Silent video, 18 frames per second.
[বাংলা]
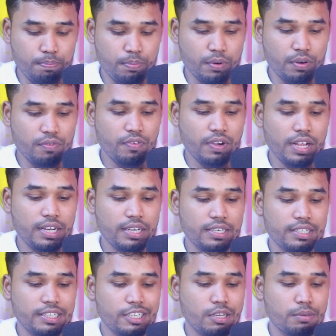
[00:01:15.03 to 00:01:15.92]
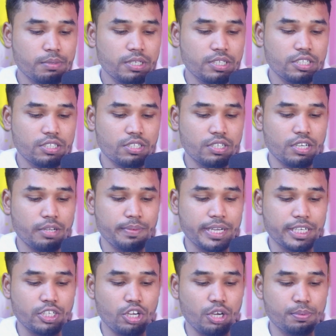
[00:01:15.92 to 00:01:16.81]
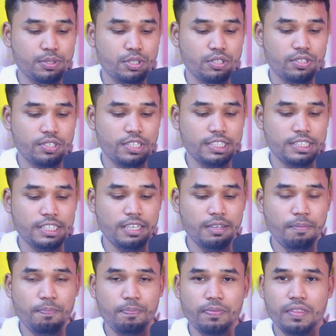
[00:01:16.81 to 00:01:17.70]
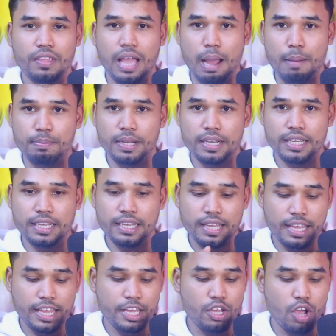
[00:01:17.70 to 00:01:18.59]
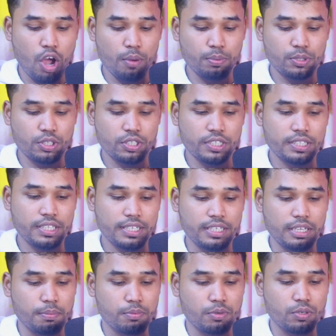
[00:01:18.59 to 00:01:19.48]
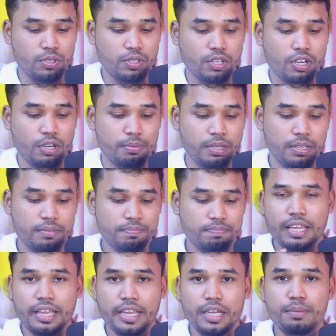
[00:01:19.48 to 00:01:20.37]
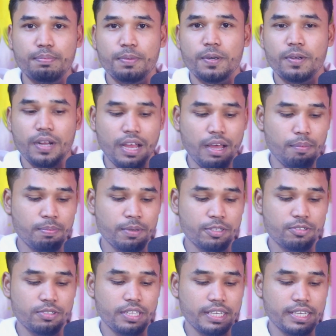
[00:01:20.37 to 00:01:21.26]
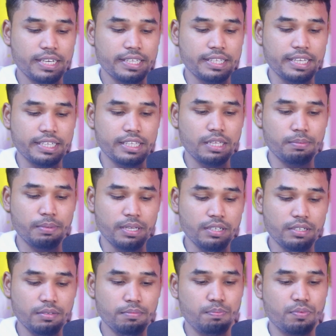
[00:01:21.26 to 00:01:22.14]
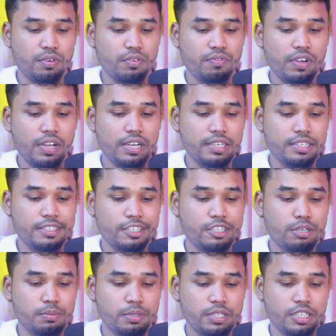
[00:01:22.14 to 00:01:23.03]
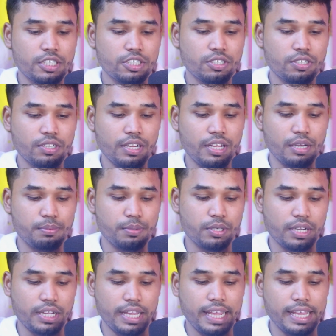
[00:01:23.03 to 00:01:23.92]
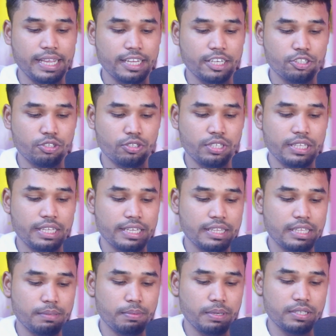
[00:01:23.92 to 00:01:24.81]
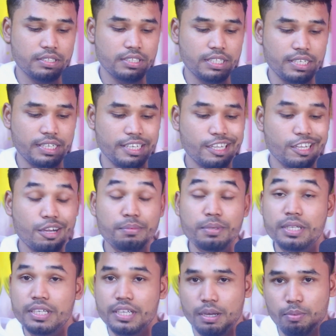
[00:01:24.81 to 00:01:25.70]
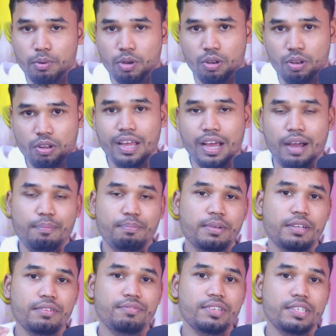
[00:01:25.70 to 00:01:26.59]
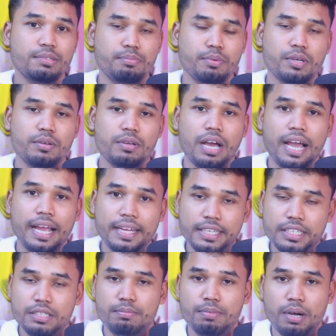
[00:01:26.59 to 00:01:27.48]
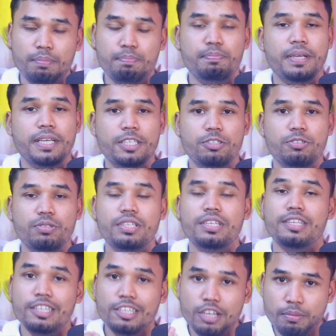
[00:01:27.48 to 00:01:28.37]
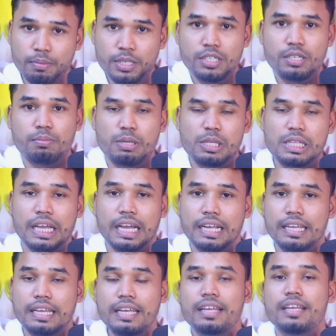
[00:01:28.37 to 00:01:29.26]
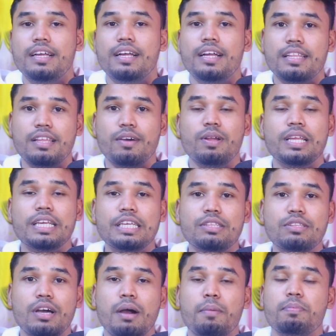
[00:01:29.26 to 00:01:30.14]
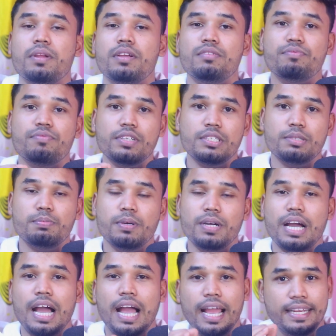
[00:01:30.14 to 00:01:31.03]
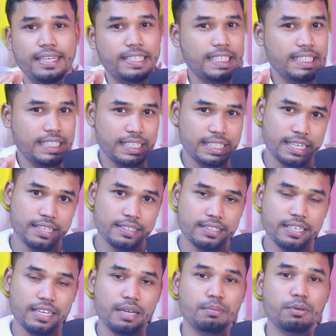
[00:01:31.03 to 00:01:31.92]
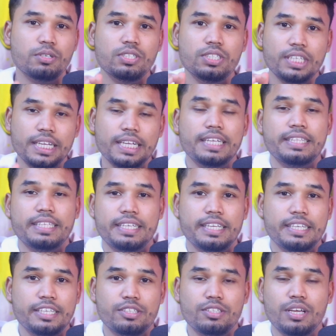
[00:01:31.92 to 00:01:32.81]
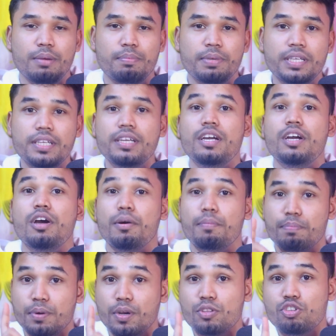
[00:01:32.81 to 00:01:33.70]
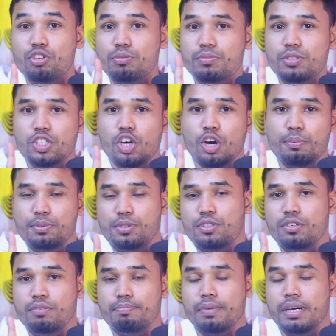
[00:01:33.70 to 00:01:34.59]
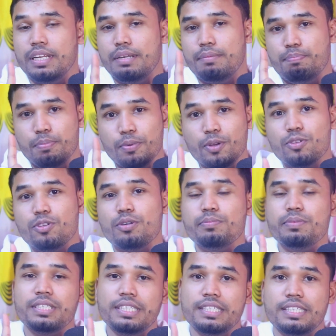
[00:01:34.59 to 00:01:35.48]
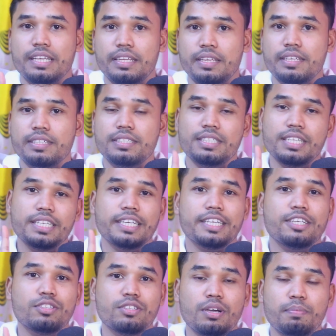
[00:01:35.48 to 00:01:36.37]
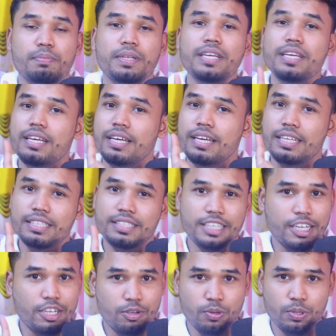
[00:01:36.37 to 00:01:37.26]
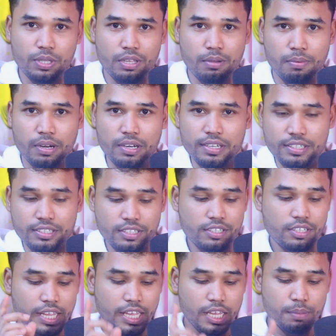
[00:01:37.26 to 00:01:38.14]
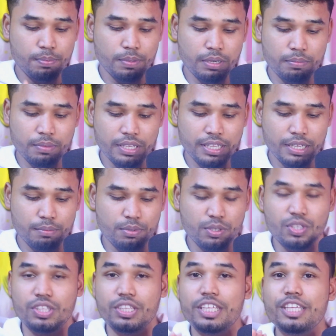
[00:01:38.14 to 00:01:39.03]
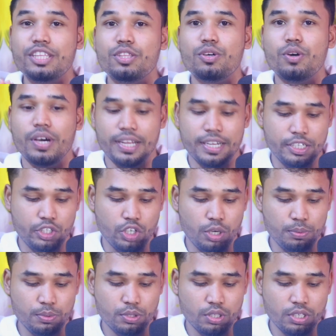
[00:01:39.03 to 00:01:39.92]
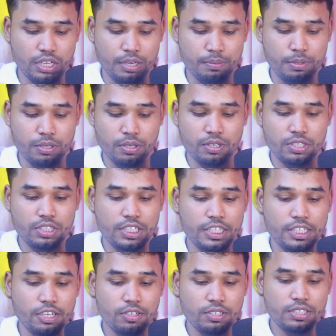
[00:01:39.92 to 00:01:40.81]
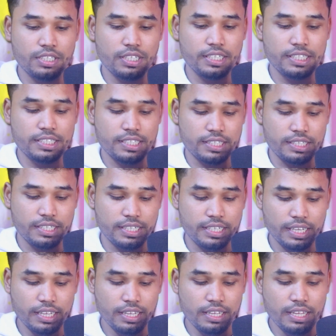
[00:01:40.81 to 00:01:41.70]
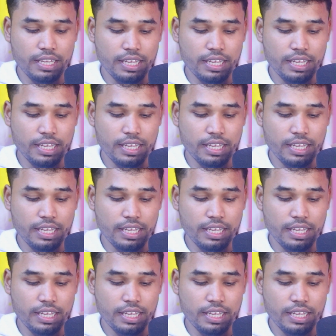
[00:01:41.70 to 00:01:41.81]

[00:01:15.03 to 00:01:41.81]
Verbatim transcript: প্রোফাইল রিকমেন্ডেশন নামে একটা অপশন রয়েছে আপনাকে এই অপশনটিতে ট্যাপ করতে হবে এরপর আপনি যদি এখানে দেখতে পান প্রোফাইল রিকমেন্ডেশন এবং এখানে যদি দেখতে পান যে রিকমেন্ডেবল আপনার ফেসবুক আইডি বা পেজ যদি রিকমেন্ডেবল থাকে তাহলে কিন্তু আপনার ফেসবুক আইডি ঠিক আছে এবং সেখান থেকে কিন্তু আপনি প্রথম যে অপশন মানে প্রথম যে সেটিংস সেটা কিন্তু আপনি চেক করতে পারলেন এরপর আমরা দেখব দ্বিতীয় আরেকটা অপশন এবং সেটা হচ্ছে নিচের দিকে